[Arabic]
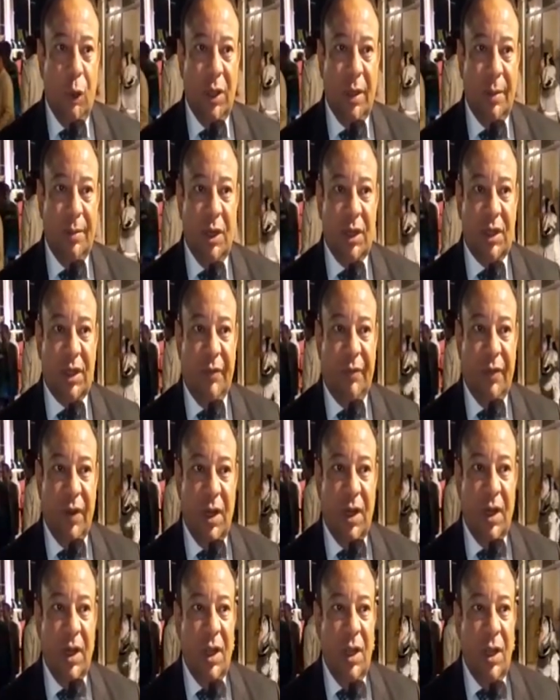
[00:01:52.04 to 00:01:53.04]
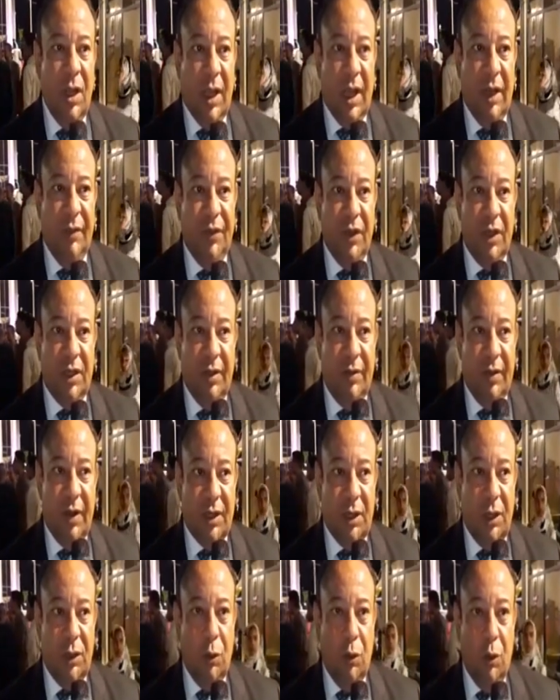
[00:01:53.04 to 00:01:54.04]
واحنا بنحتفل كان في
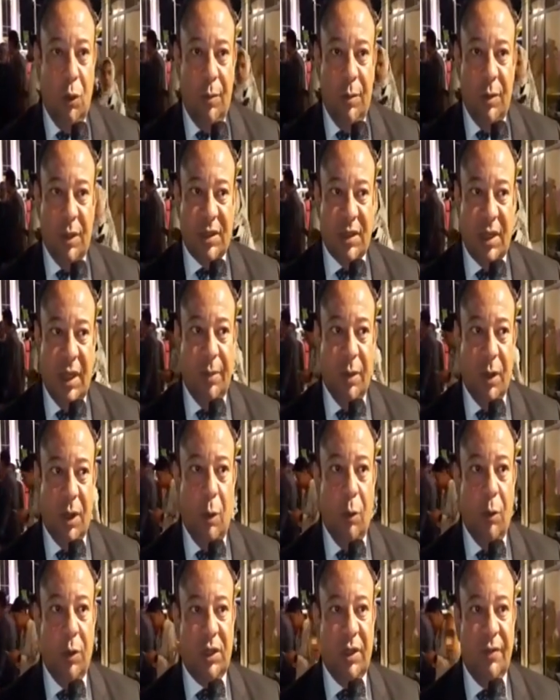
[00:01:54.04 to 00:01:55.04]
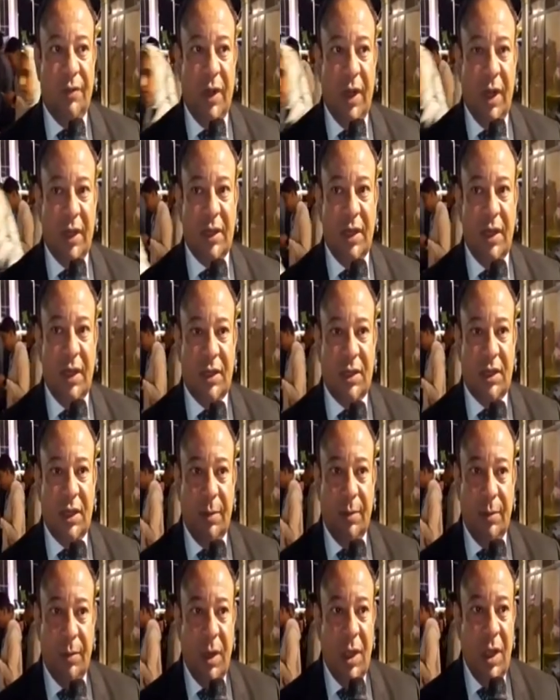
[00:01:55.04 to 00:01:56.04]
احتفالات عيد الام السابقه واحتفالات
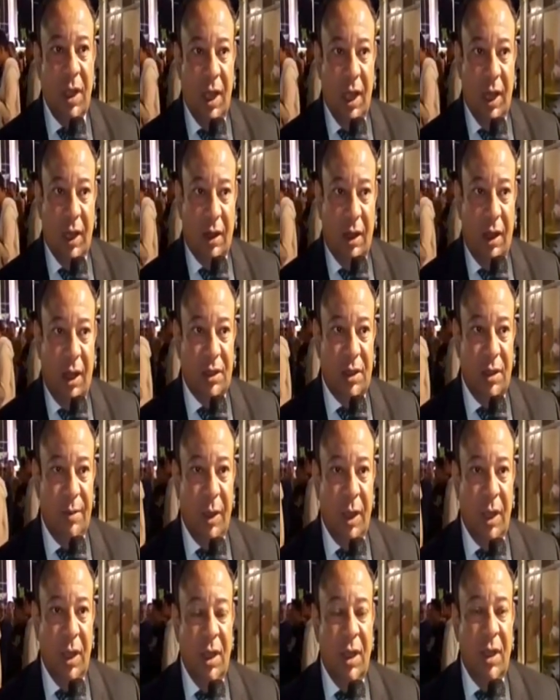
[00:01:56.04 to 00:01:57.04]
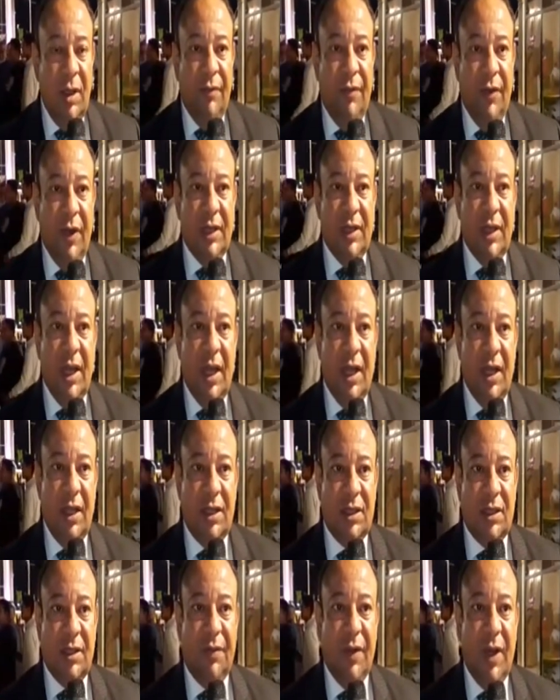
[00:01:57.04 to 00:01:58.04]
اليتيم القادمه
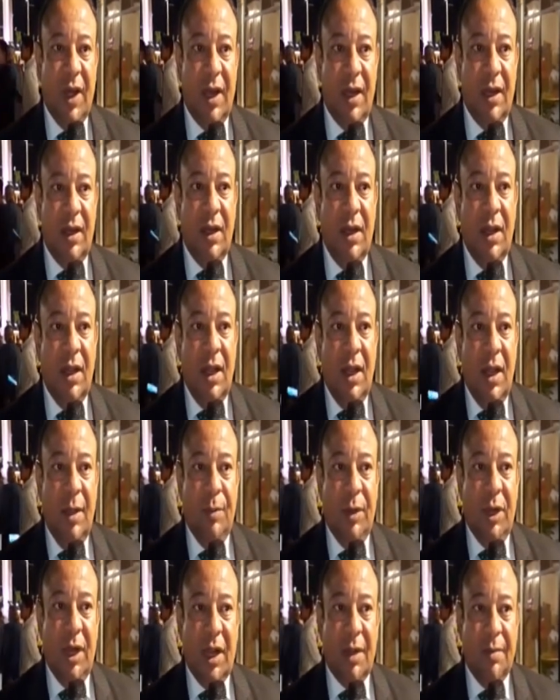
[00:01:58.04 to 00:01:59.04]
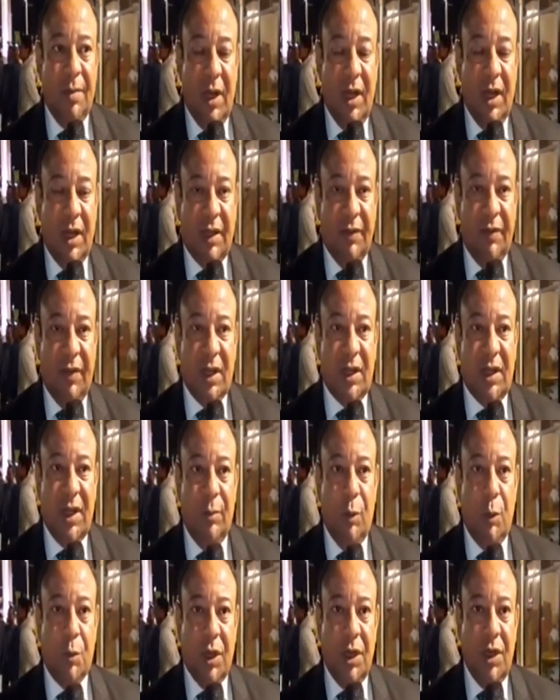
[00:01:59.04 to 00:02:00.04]
فده احتفال من اجمل الاحتفالات
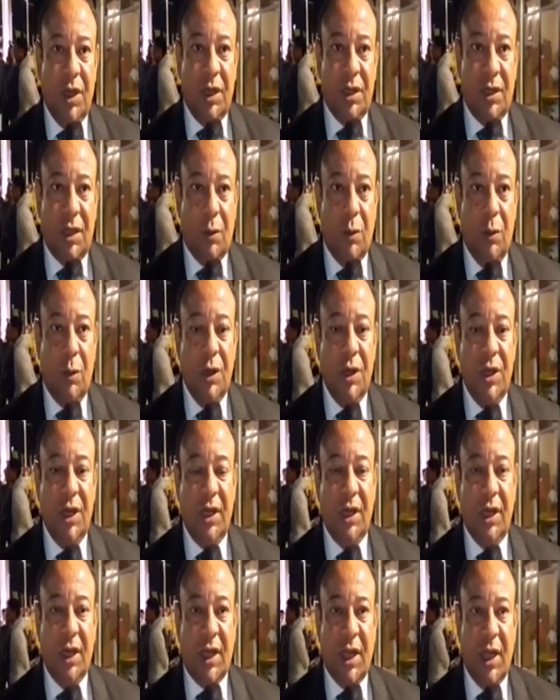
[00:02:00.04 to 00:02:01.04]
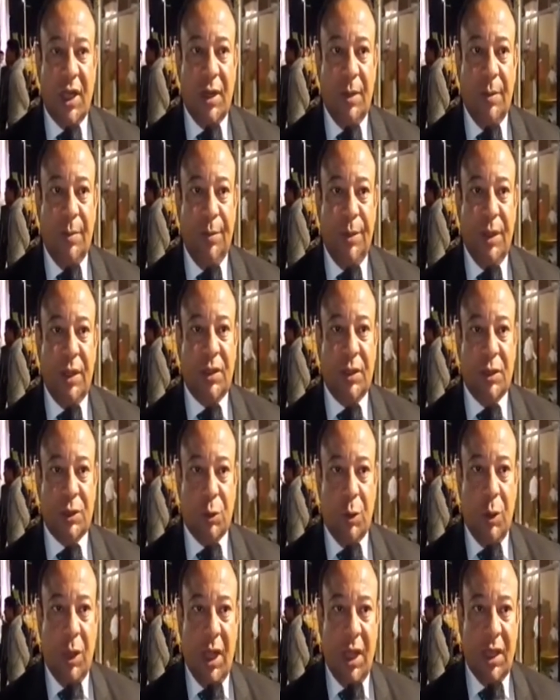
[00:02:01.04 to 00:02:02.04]
اللي ممكن نحضره ان احنا نكرم بنت
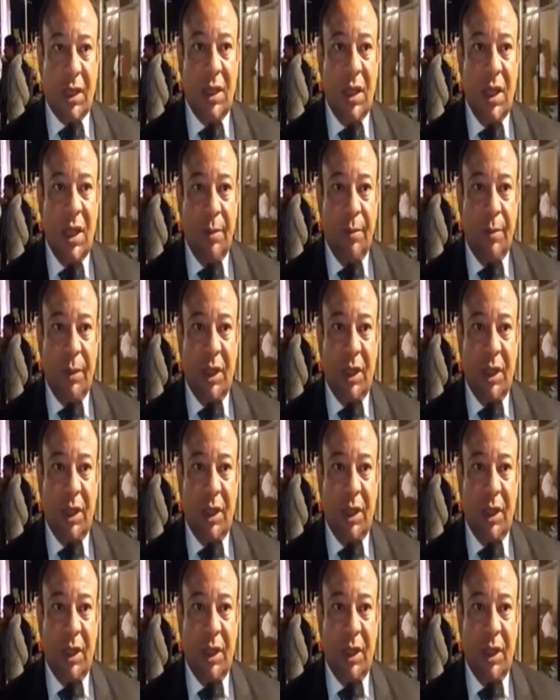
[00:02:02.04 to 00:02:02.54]
سوهاج